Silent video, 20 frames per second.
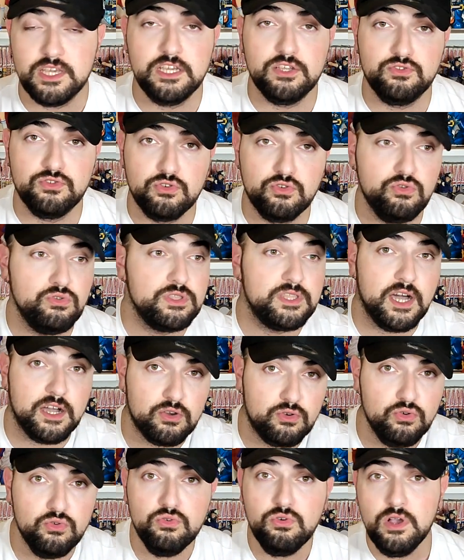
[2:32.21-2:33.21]
Et du coup, d'un
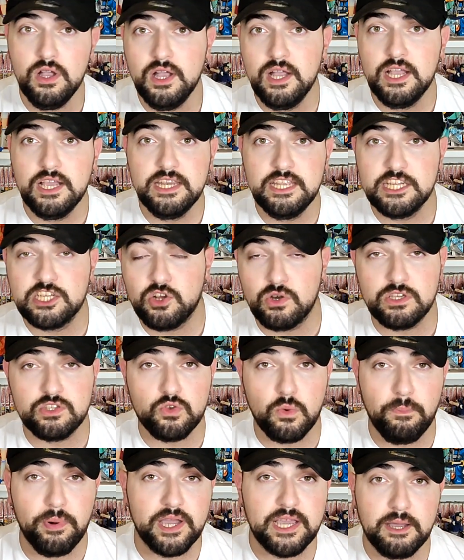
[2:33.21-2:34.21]
coup, les gens, ils
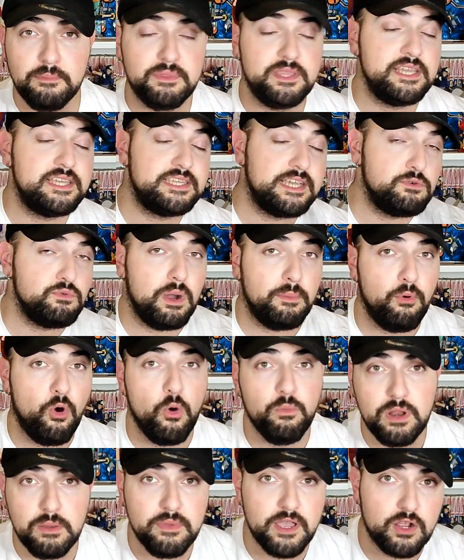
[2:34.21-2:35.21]
ont pas capté qu'il y a eu un
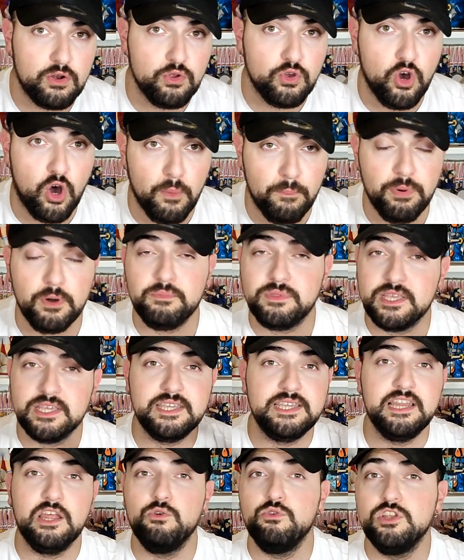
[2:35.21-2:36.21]
problème avec le grand pop dès
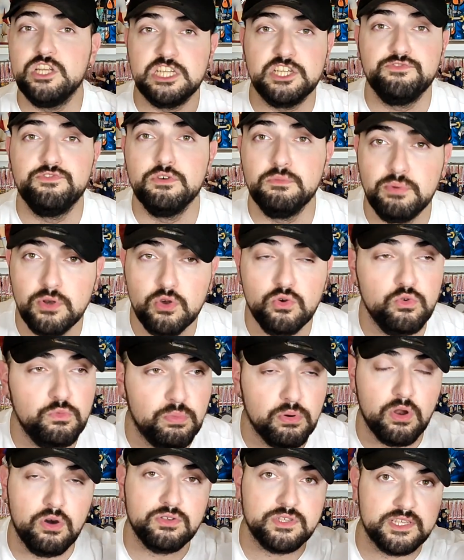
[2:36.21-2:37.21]
qu'il a eu les cheveux bleus ou
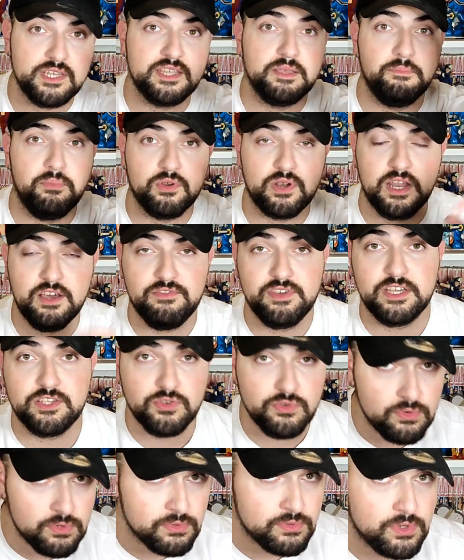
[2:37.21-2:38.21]
blancs, ça dépend de la
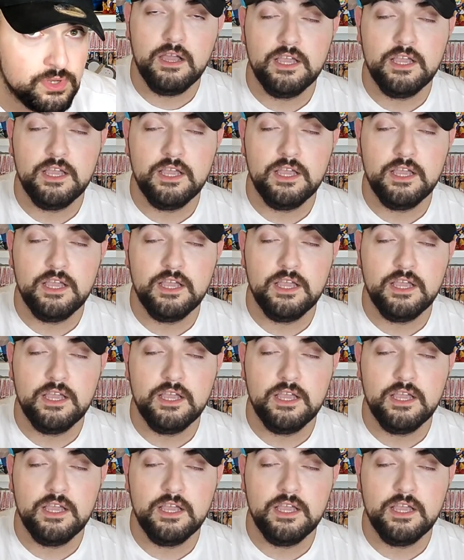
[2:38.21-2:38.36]
version.